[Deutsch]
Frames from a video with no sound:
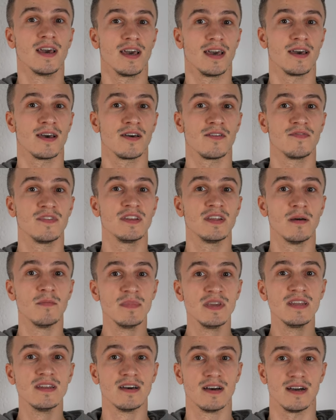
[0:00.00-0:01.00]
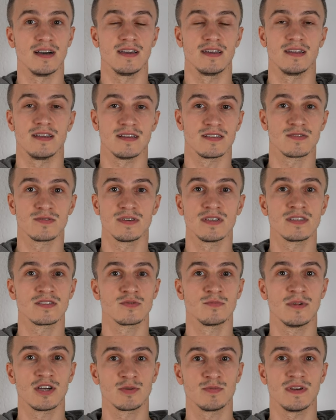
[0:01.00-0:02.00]
äh, Vitamine ein. Also ich
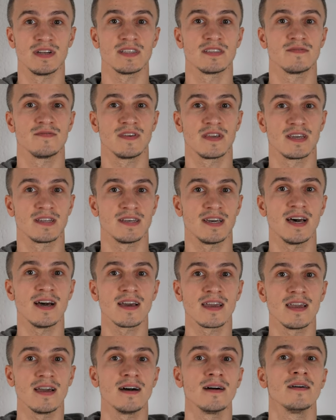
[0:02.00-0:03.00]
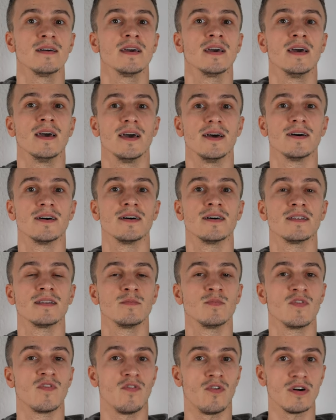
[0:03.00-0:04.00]
zum Beispiel als Vegetarier äh,
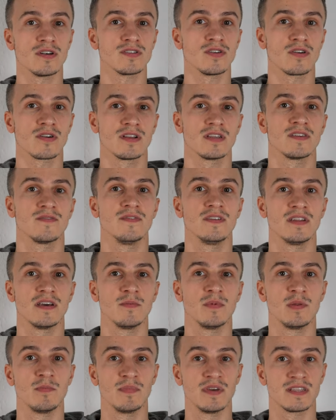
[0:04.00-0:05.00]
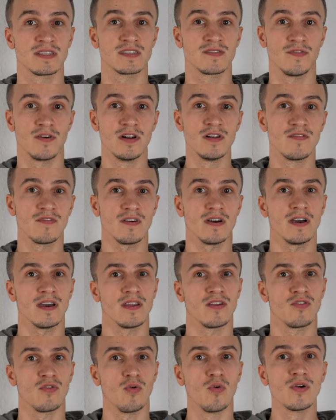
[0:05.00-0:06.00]
nehme vorsorglich Vitamin B12
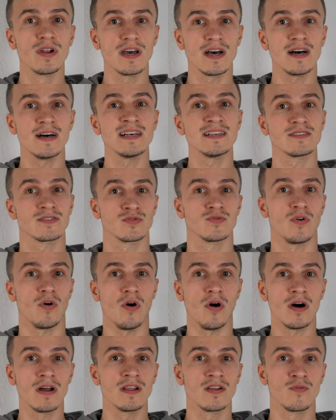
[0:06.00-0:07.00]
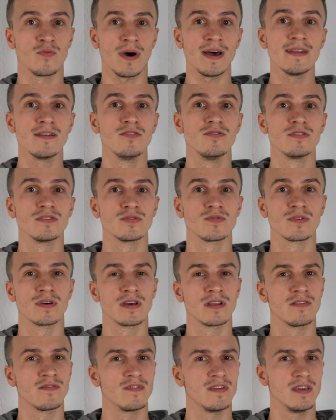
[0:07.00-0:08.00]
ein. Oder so
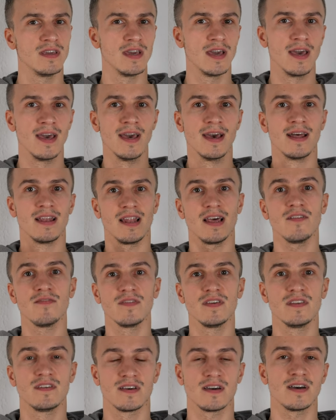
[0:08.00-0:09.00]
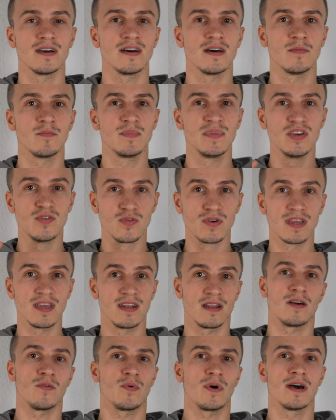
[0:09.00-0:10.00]
All-in-One-Lösungen wie Lavita,
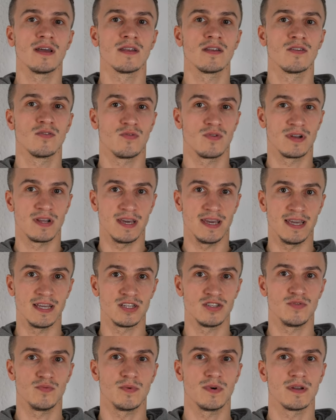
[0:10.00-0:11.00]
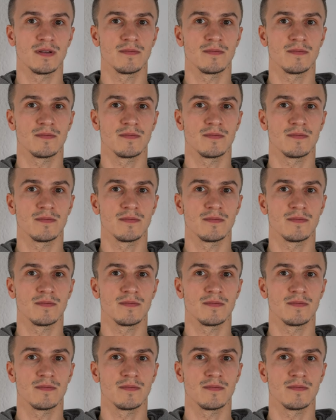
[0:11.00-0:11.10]
Biogena One oder AG 1 e